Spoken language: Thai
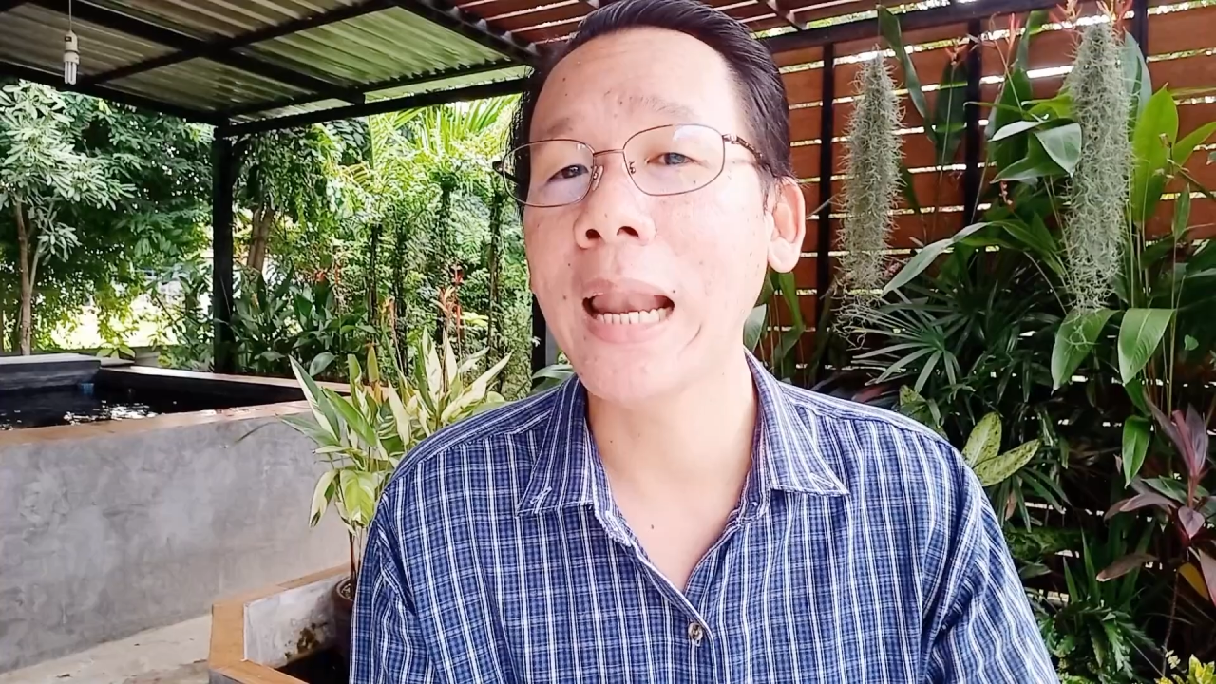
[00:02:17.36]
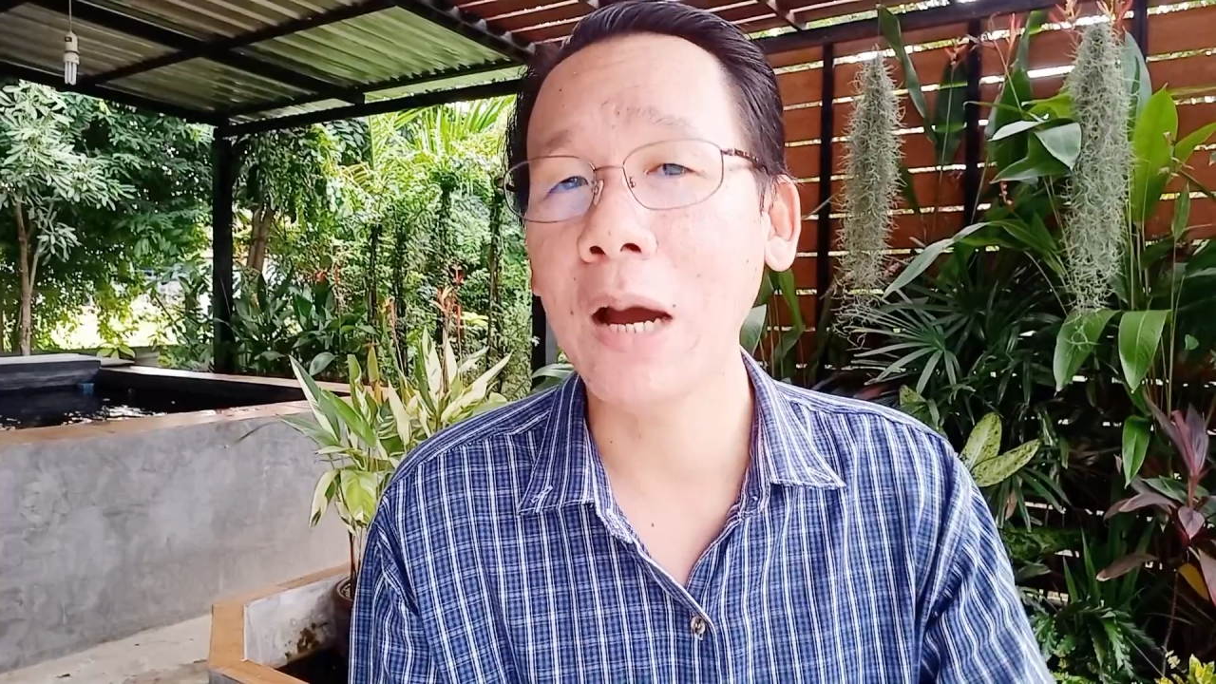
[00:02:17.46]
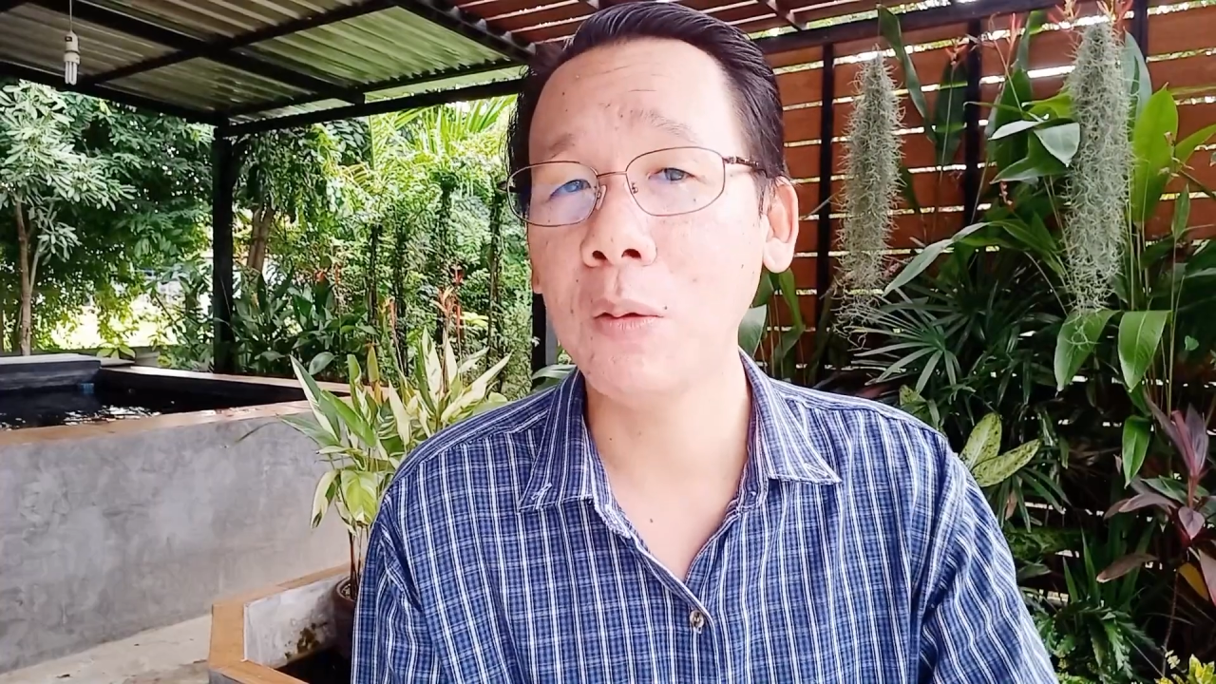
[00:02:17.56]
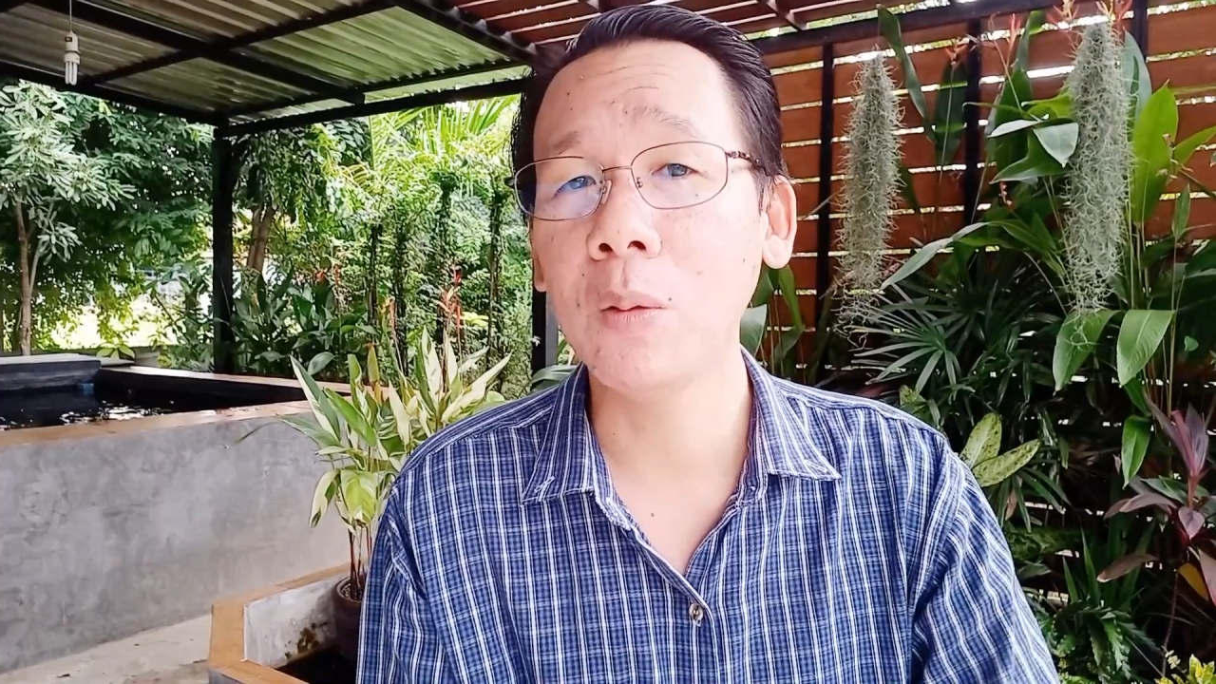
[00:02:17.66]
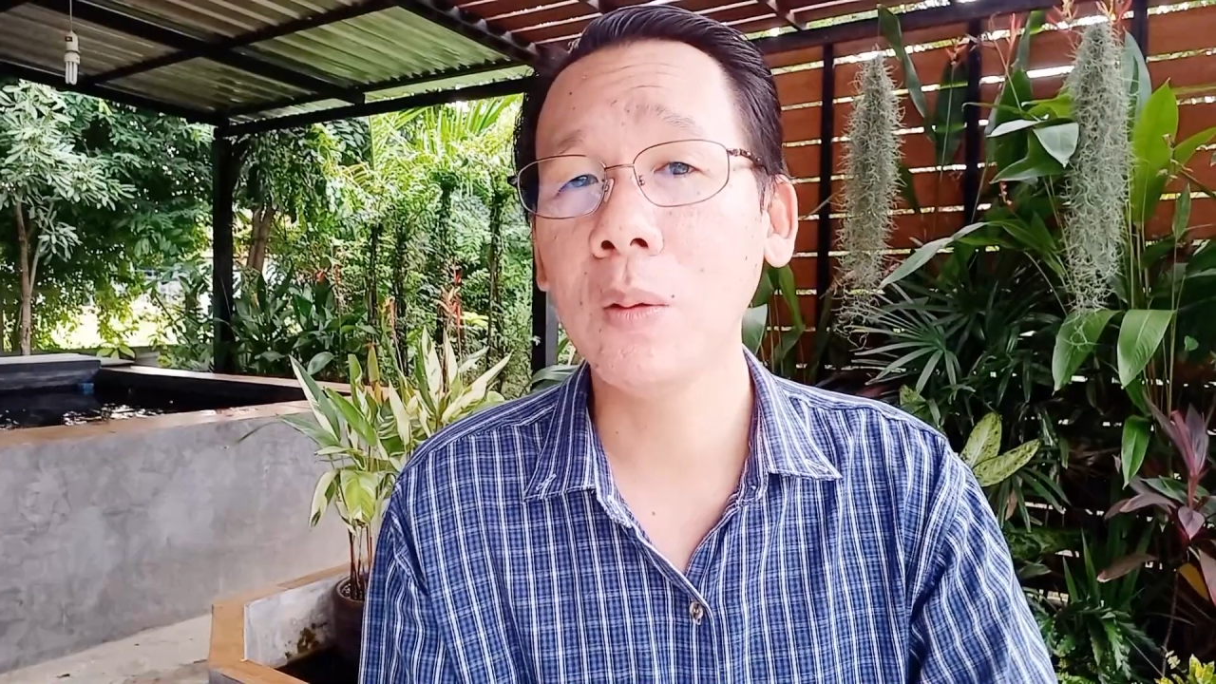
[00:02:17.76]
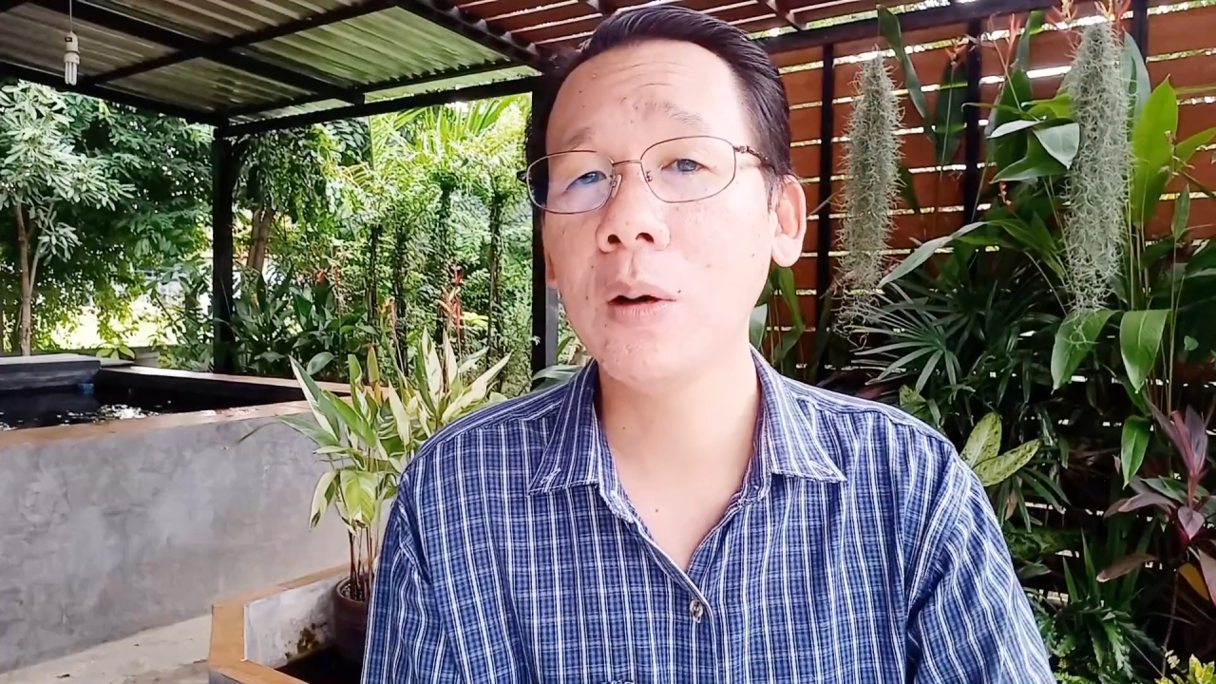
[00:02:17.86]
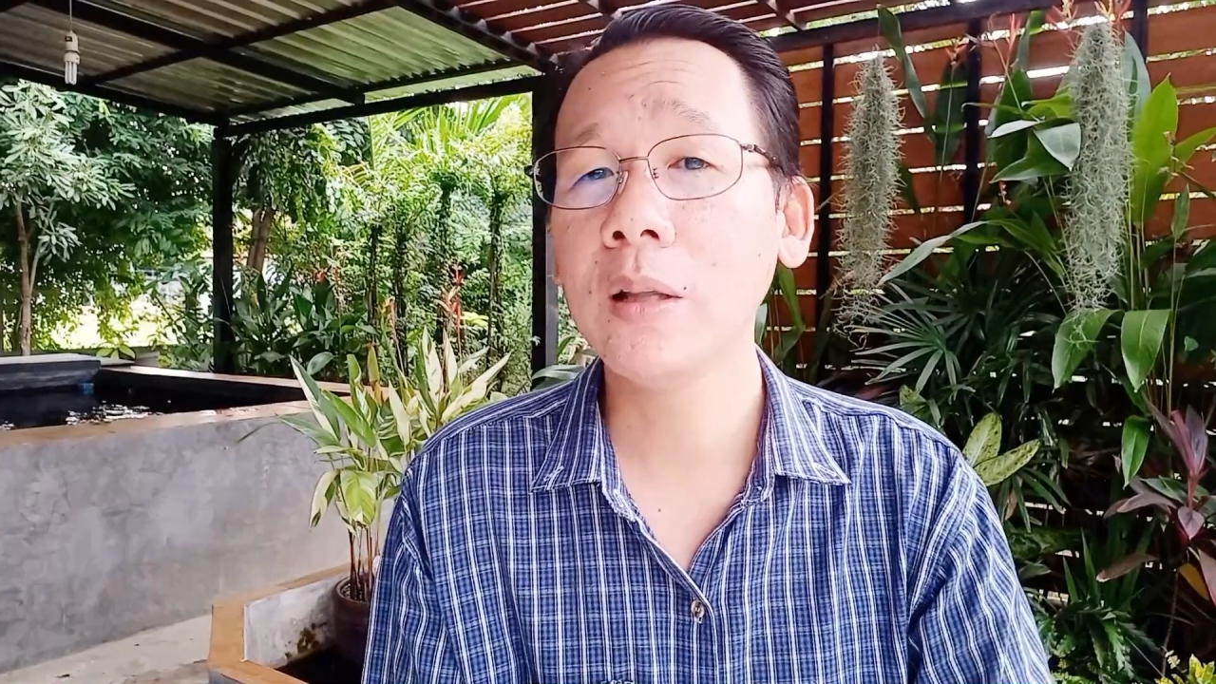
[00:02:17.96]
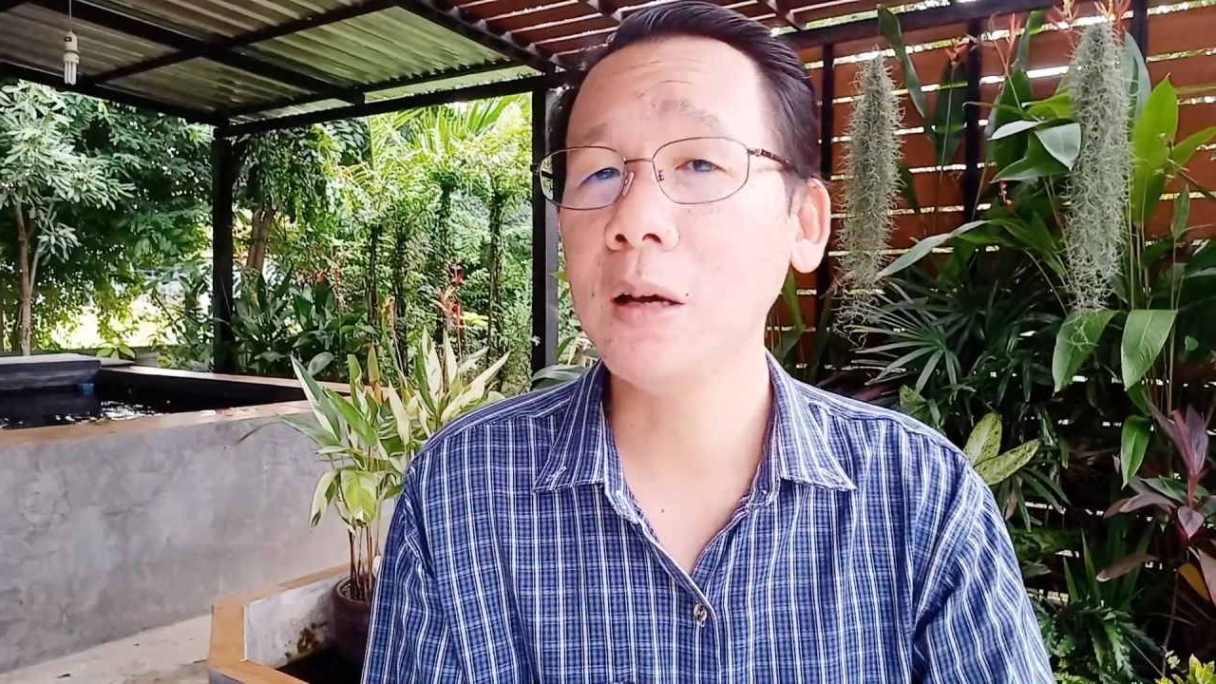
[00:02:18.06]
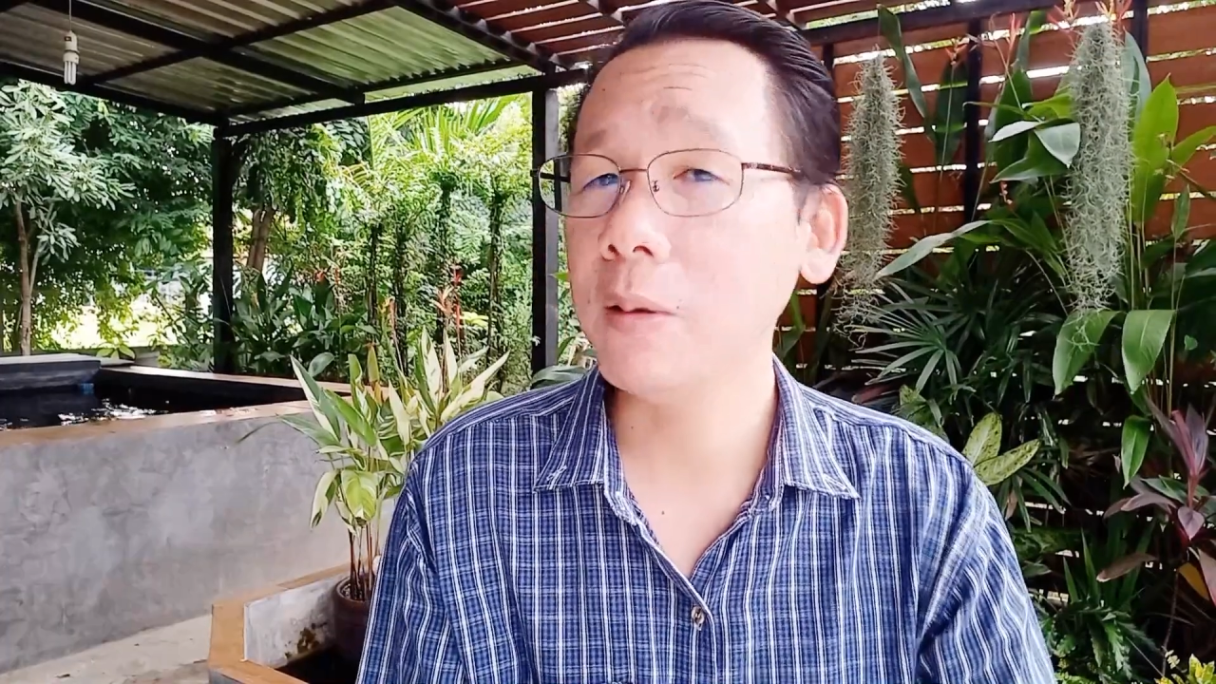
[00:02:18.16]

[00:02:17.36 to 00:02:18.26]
แล้ว เท่า